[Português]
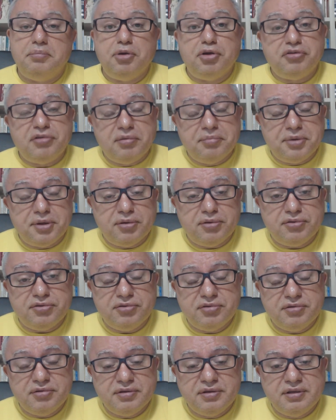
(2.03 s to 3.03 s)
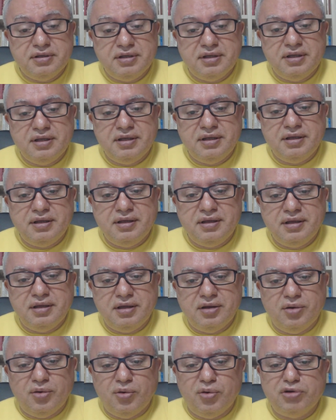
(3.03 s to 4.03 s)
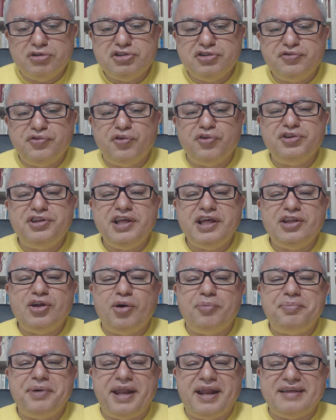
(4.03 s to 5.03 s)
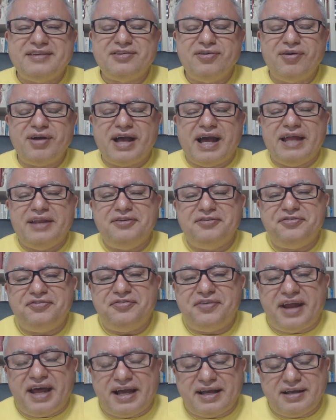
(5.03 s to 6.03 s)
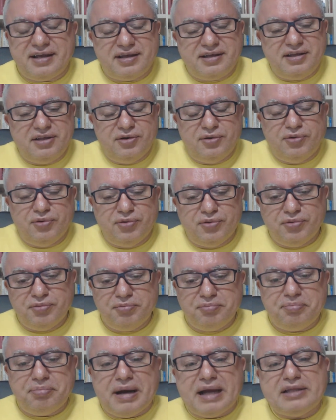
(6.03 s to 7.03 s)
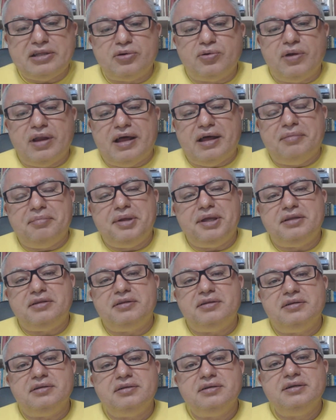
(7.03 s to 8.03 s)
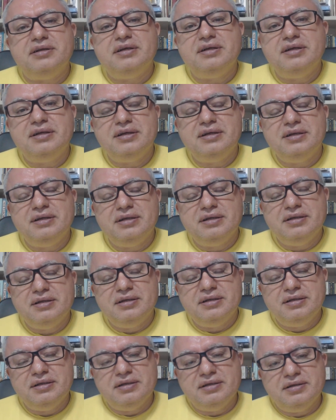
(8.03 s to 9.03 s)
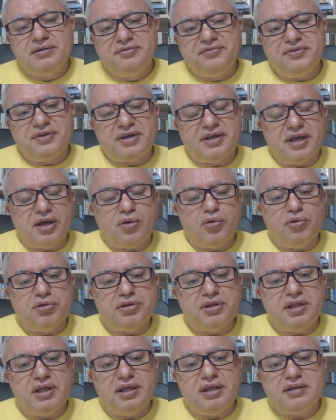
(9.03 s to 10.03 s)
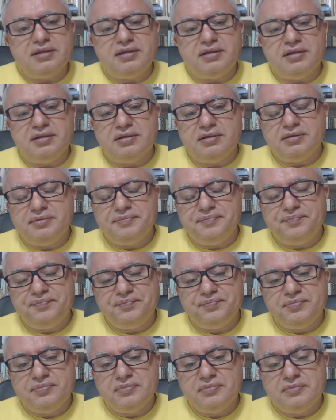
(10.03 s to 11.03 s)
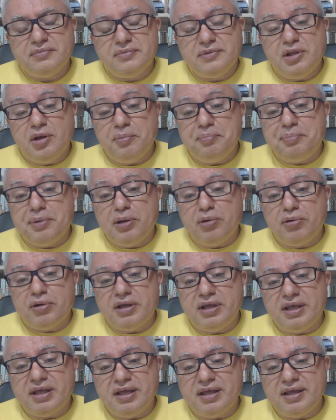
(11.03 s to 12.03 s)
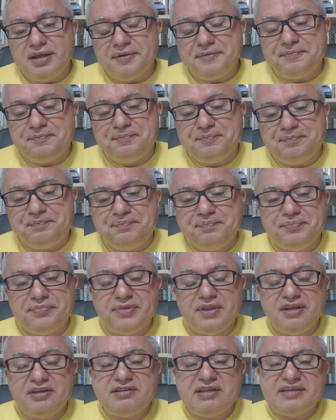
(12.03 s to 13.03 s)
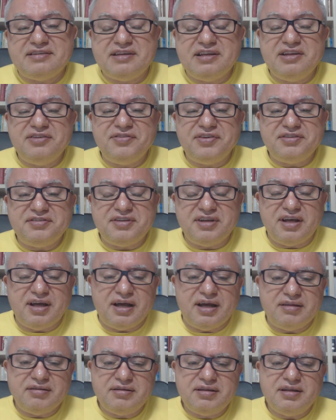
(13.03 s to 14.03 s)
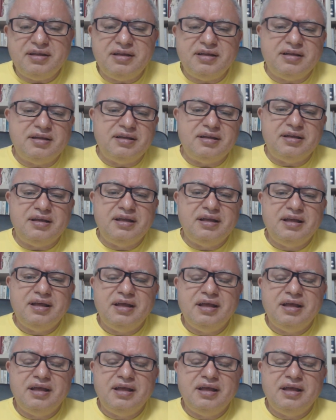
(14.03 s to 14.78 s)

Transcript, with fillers: Meus amigos, hoje foi o dia da Operação Carne Fraca, que eu particularmente fiquei contente, não pelo que está sendo investigado, que